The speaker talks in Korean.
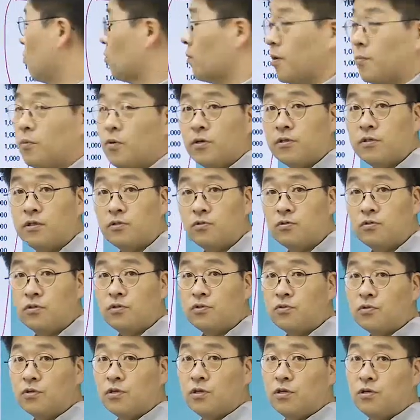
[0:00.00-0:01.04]
500병을 살 수
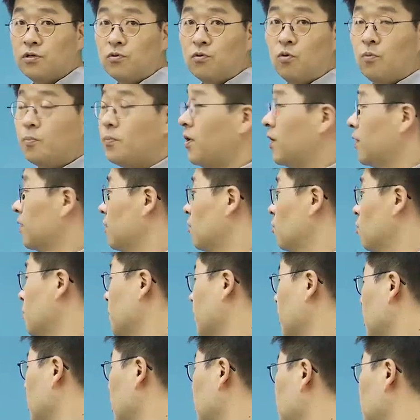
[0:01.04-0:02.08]
있죠. 2 곱하기 500